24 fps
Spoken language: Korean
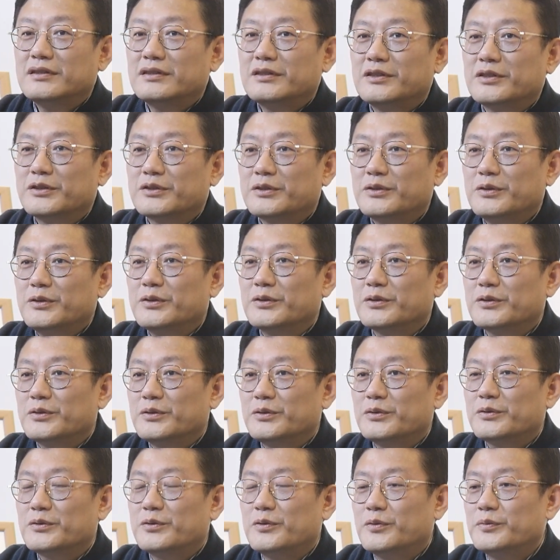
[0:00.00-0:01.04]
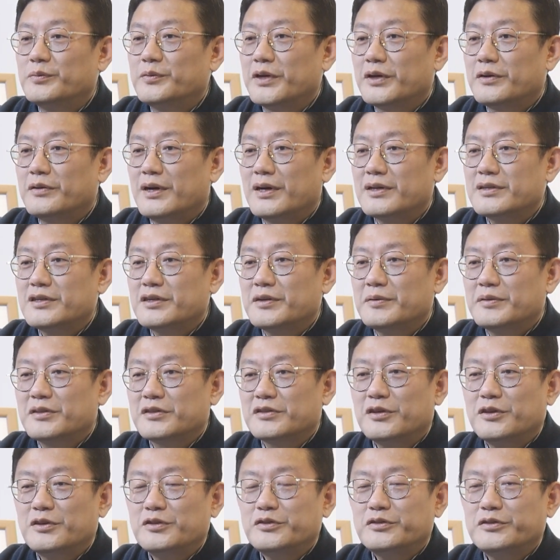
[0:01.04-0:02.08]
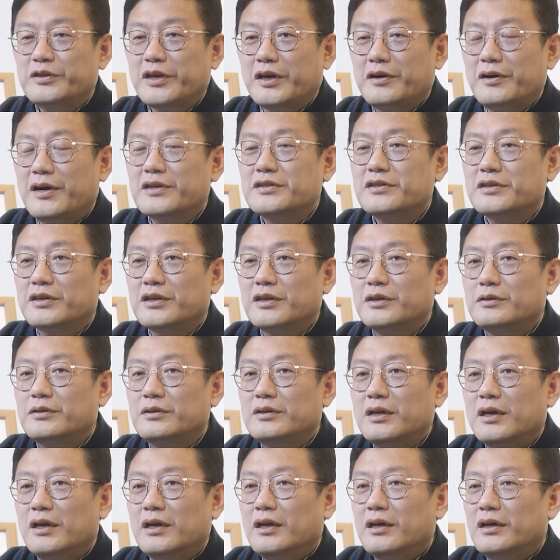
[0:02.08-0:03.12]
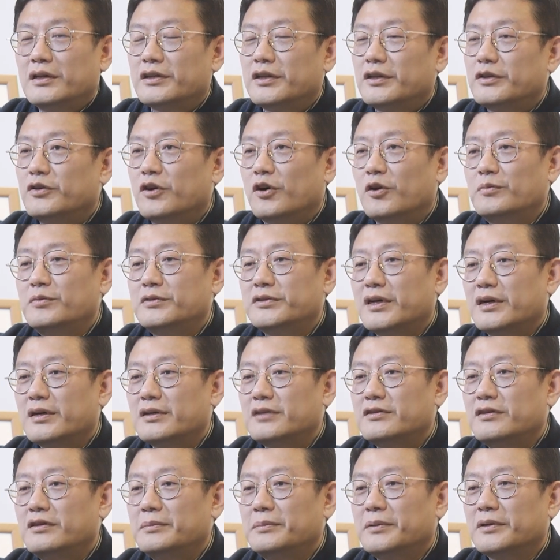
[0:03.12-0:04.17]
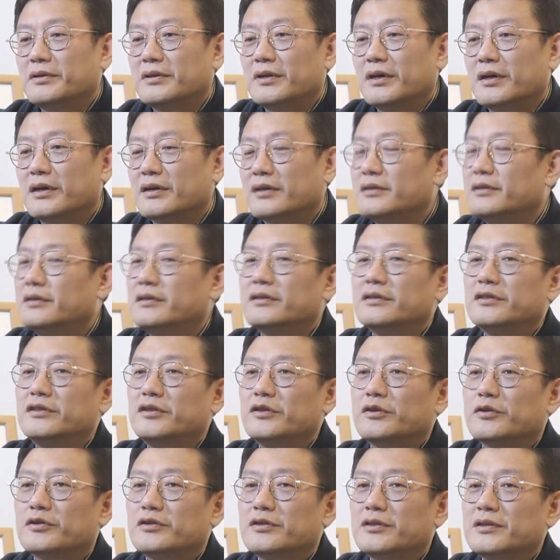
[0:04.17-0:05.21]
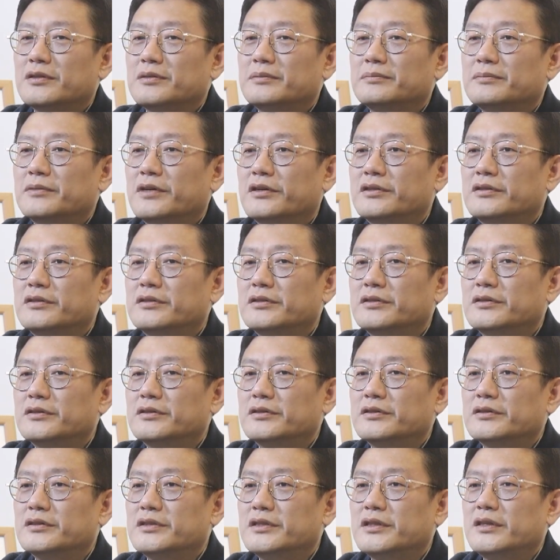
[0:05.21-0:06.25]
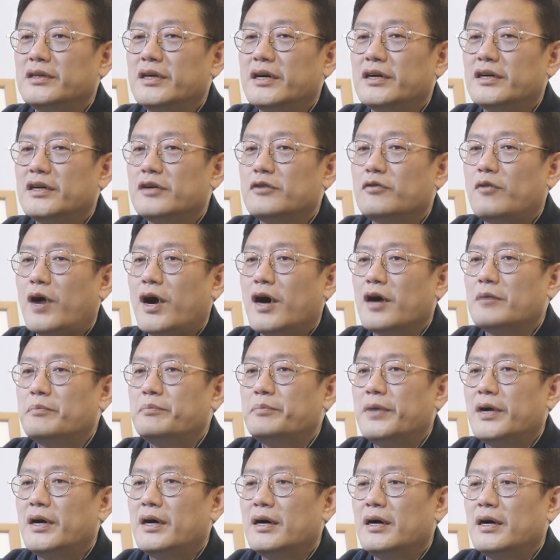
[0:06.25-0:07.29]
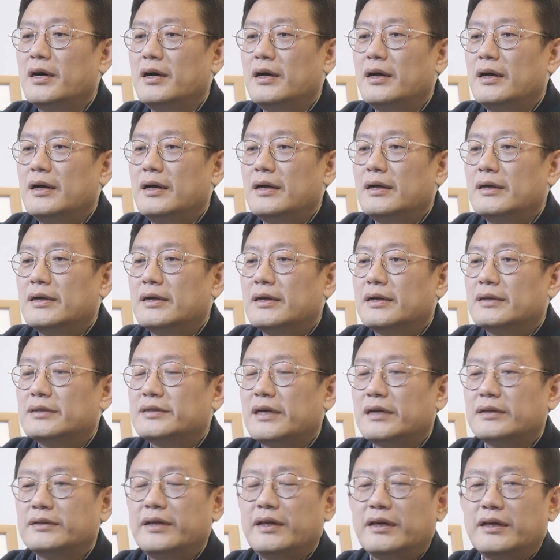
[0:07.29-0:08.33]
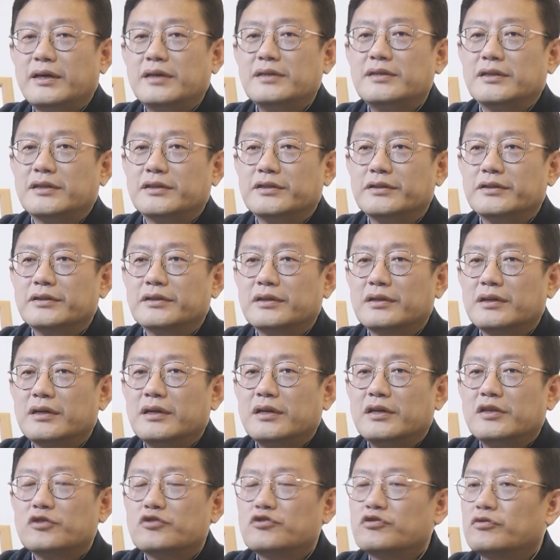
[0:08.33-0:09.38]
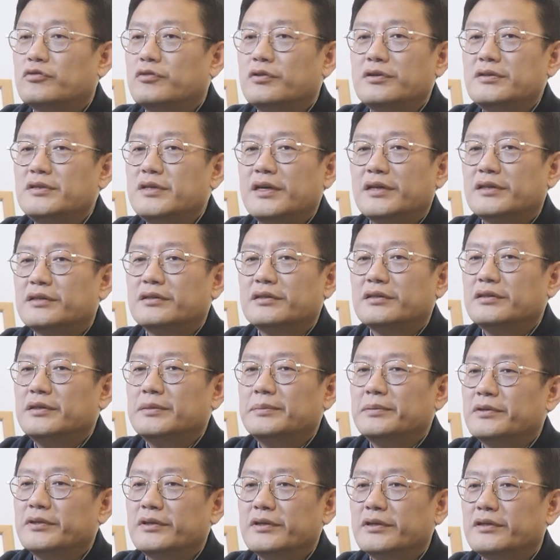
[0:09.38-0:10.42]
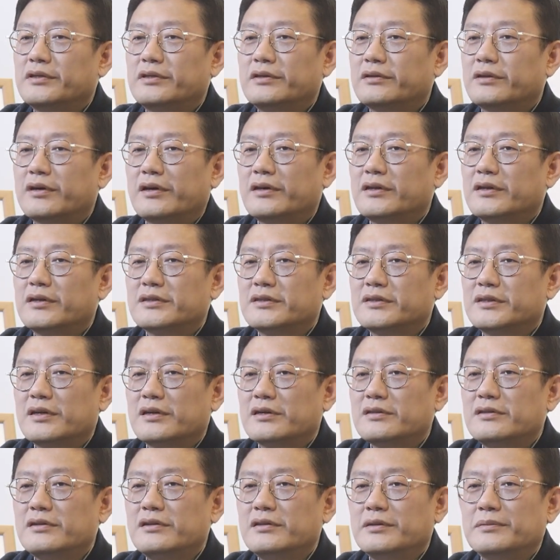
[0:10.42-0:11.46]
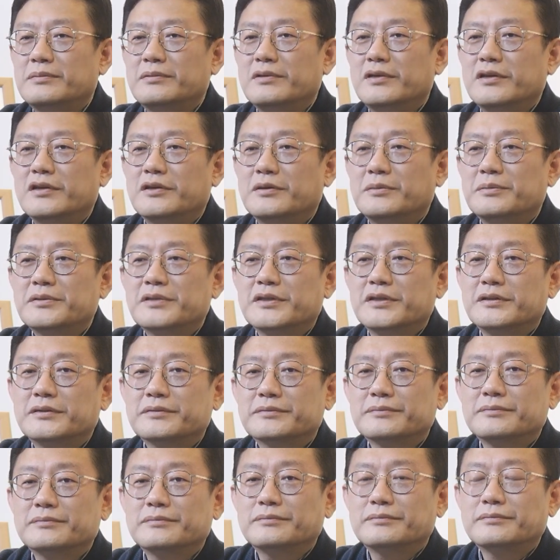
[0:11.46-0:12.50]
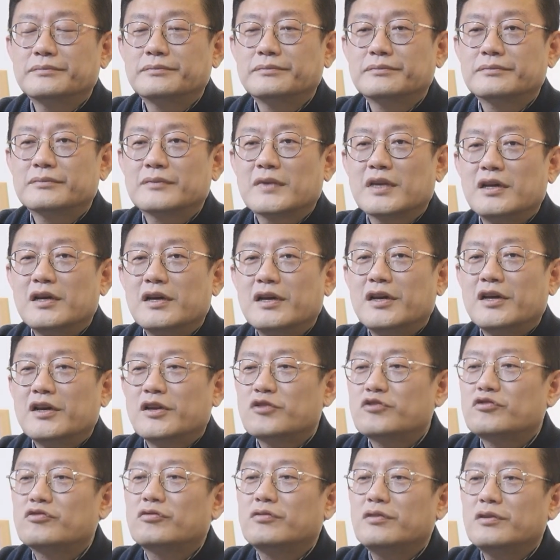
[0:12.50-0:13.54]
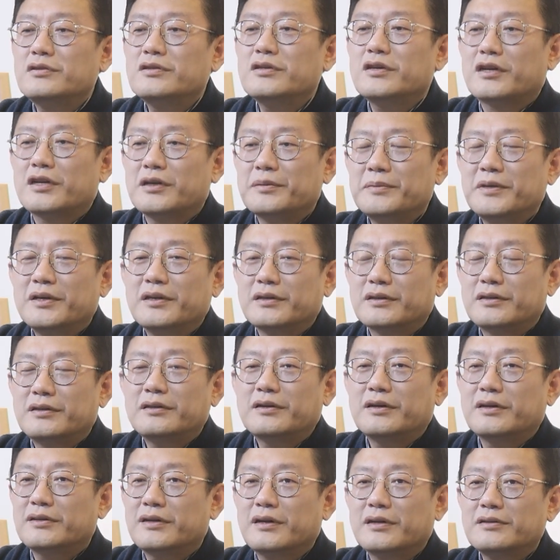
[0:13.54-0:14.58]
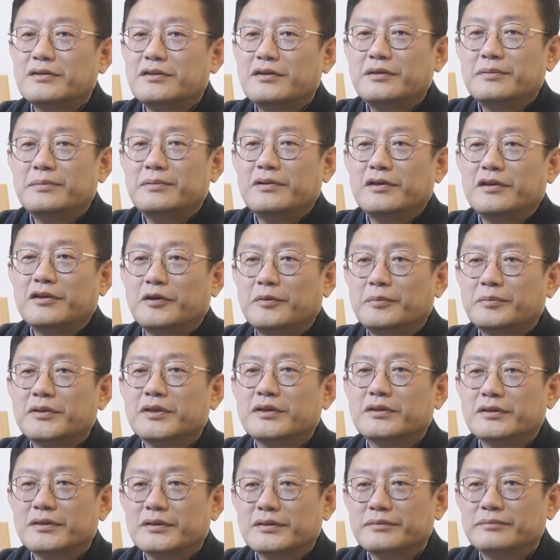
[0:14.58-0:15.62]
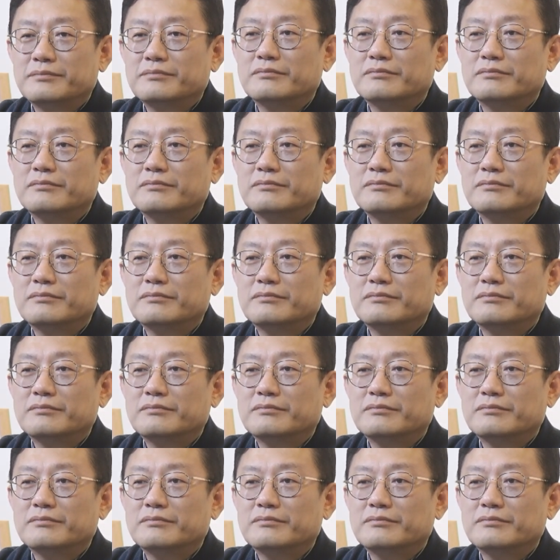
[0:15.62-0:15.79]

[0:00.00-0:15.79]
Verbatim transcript: 것도 또 공부의 과정이고 성숙의 과정이고, 근데 너무 상처 입었다, 그거는요 지금 어느 심각한 광파 상태에 계신 거예요. 주권자들은 이번에 그렇게까지 상처를 입을 리가 없어요. 주권자라면 그렇게 상처 입을 리가 없다고요.